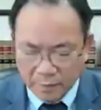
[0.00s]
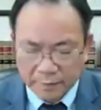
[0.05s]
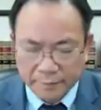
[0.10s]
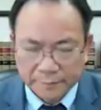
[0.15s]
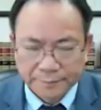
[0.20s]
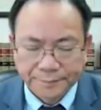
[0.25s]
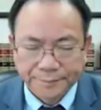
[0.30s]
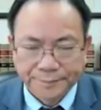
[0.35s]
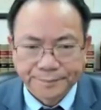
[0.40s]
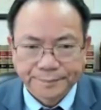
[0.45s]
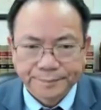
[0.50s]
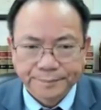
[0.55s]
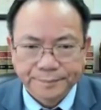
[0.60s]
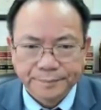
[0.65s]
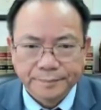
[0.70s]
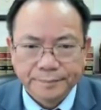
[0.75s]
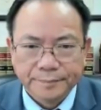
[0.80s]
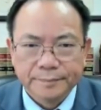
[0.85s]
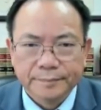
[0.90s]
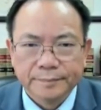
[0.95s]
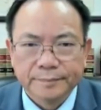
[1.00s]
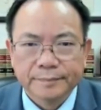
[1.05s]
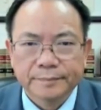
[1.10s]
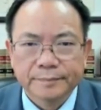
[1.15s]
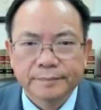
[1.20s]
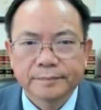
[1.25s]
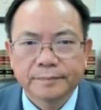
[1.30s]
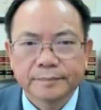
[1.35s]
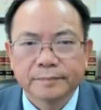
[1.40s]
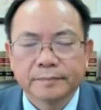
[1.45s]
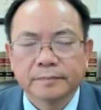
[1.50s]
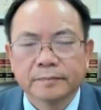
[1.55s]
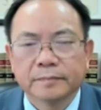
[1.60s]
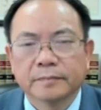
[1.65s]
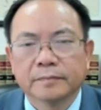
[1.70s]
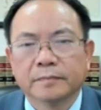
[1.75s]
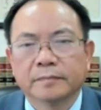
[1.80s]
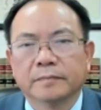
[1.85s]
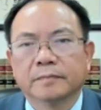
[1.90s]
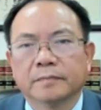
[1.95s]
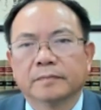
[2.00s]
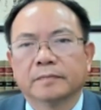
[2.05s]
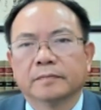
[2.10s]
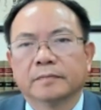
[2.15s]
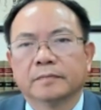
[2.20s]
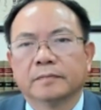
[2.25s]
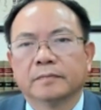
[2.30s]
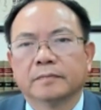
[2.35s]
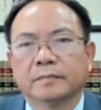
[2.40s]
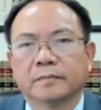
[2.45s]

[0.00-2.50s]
呃二次重新